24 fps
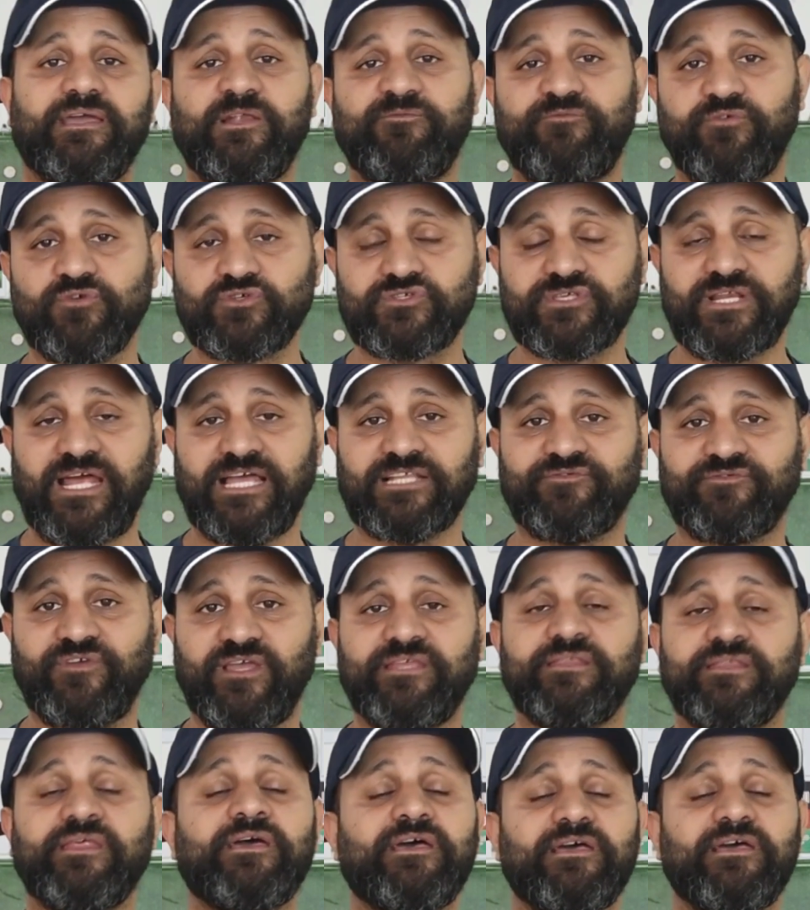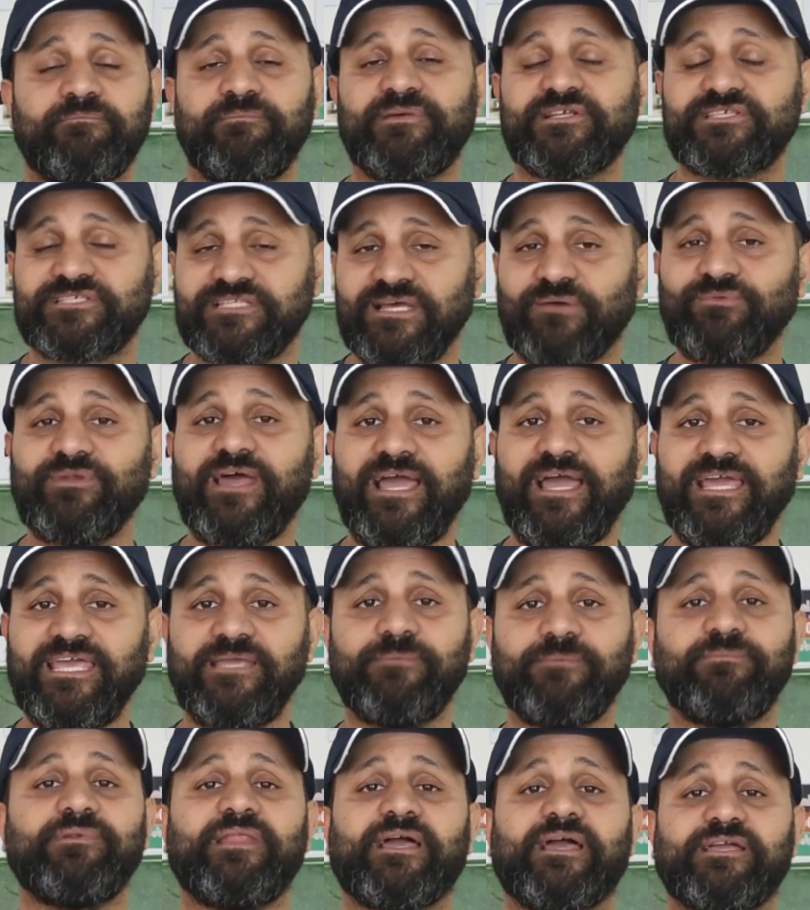الفلوس راحت فين بيرسيتاو
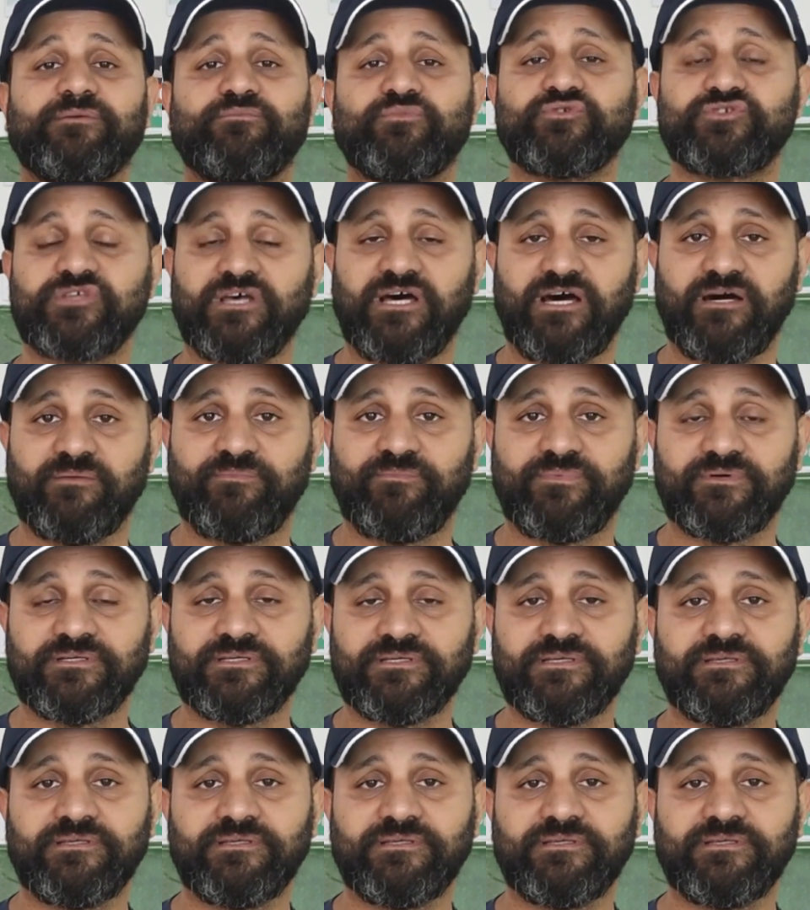لعيب لكن مصاب